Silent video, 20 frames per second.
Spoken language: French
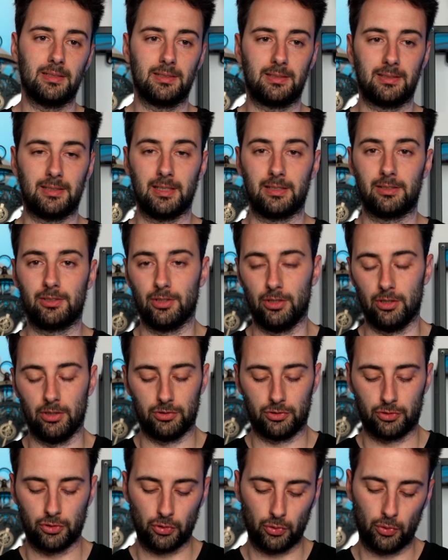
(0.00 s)
c'est que
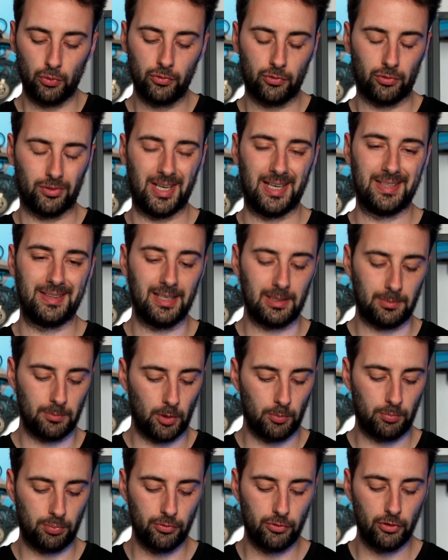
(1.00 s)
je trouve qu'on a
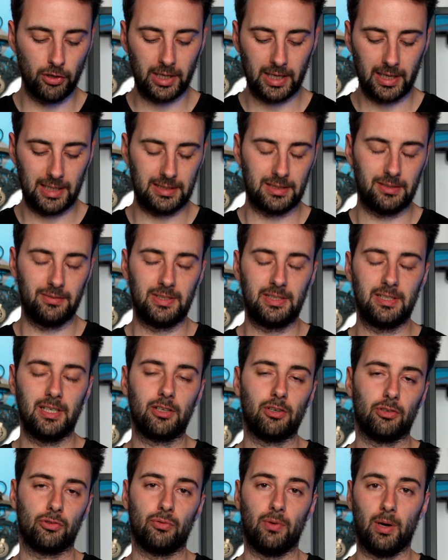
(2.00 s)
nettement plus de créativité
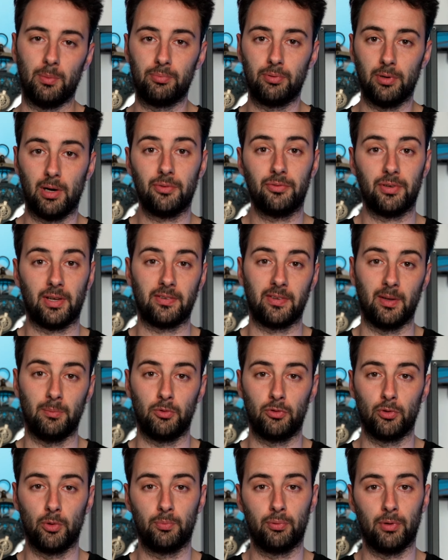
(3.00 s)
quand on va pouvoir faire sa
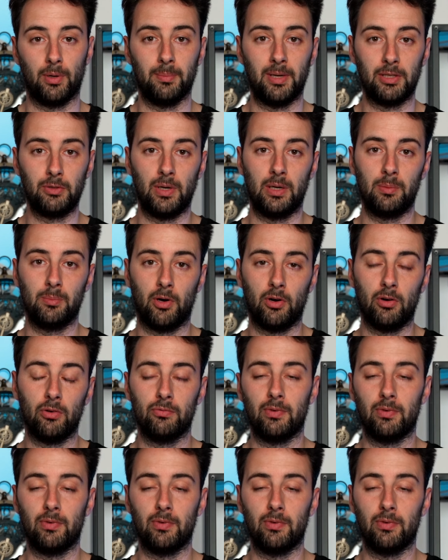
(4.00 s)
mise au point manuellement,